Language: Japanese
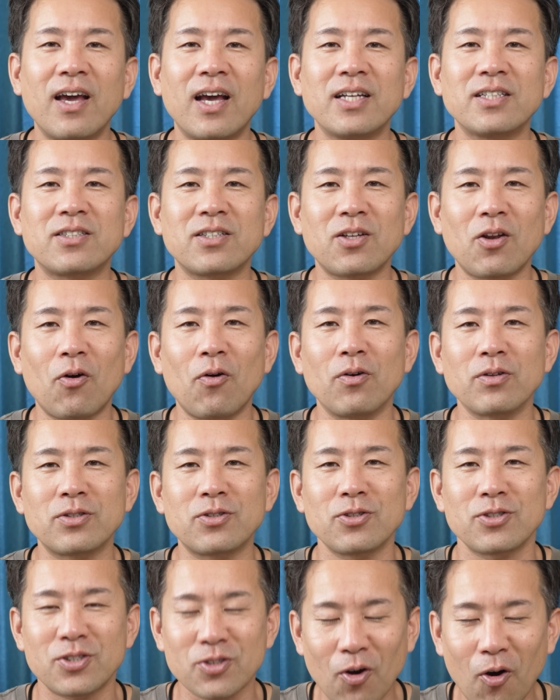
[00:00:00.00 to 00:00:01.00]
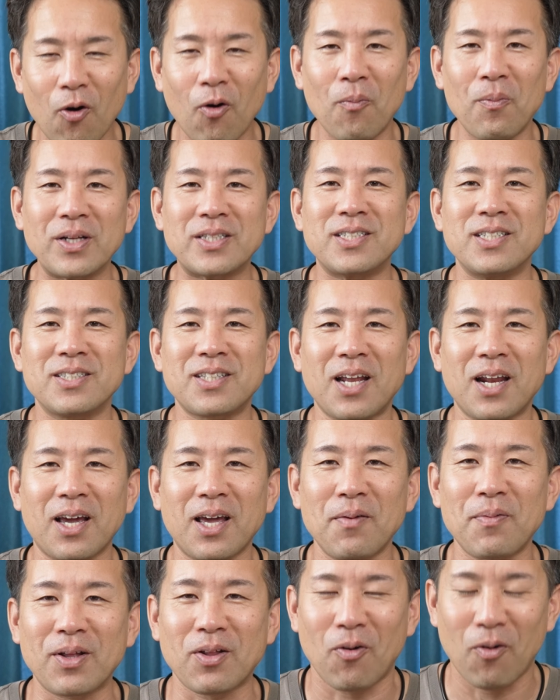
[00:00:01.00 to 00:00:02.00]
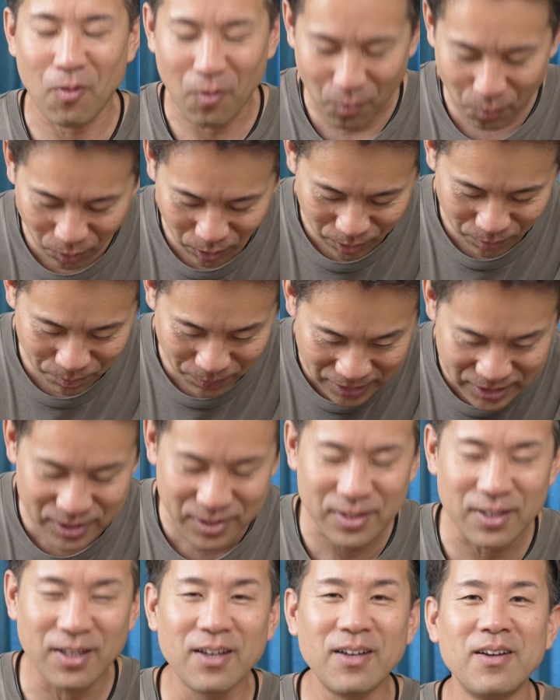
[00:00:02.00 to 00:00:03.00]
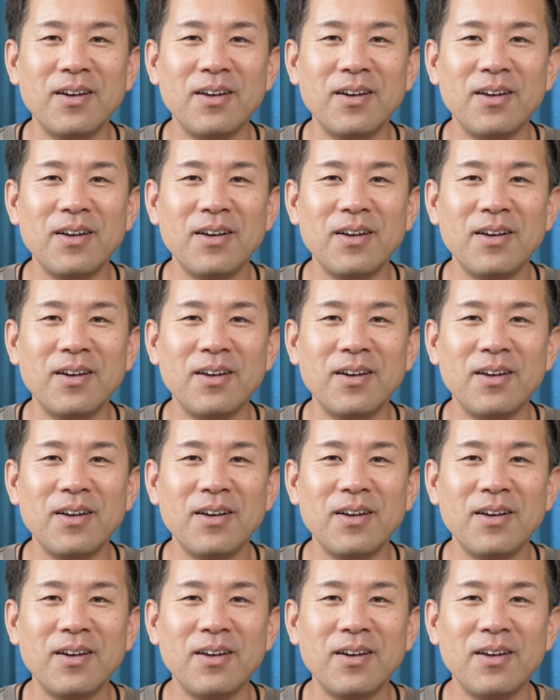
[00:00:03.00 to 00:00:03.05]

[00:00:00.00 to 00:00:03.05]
え次の通知をお待ちいただければと思います。